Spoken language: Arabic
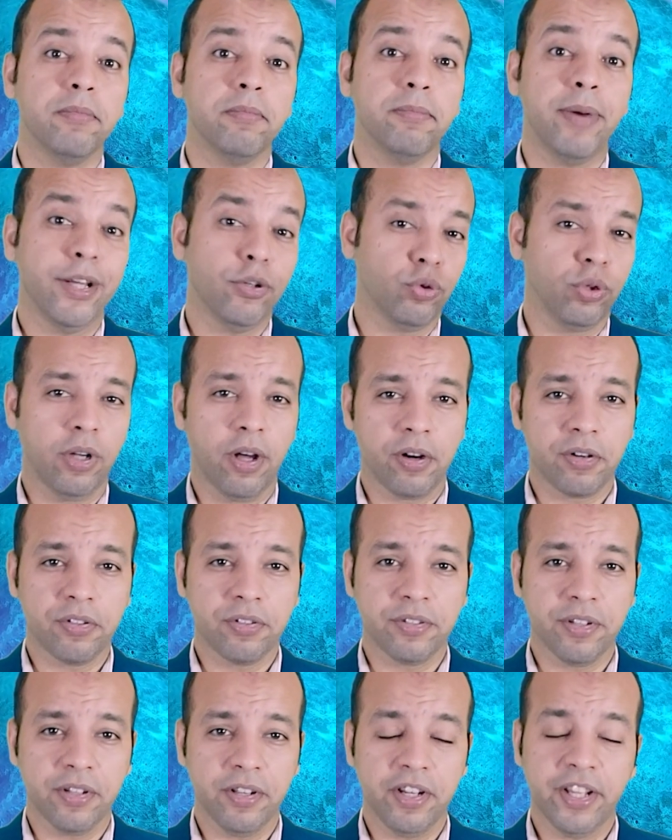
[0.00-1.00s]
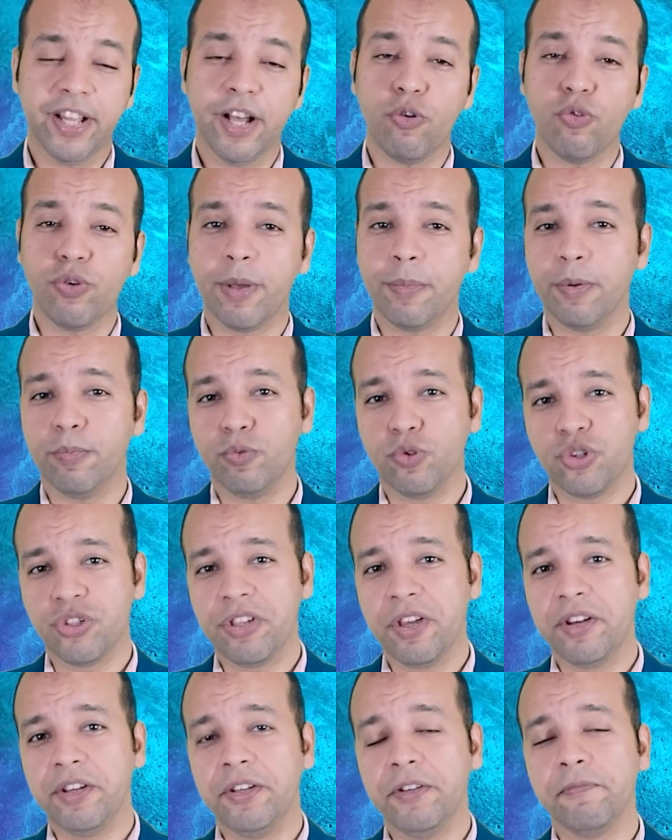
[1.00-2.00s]
بنو الارض لكوكب
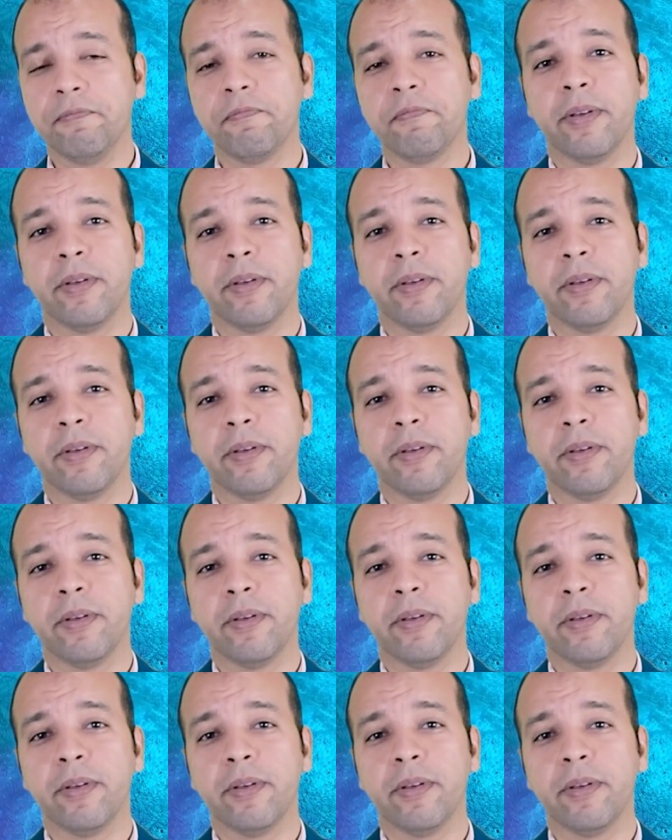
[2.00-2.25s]
المشتري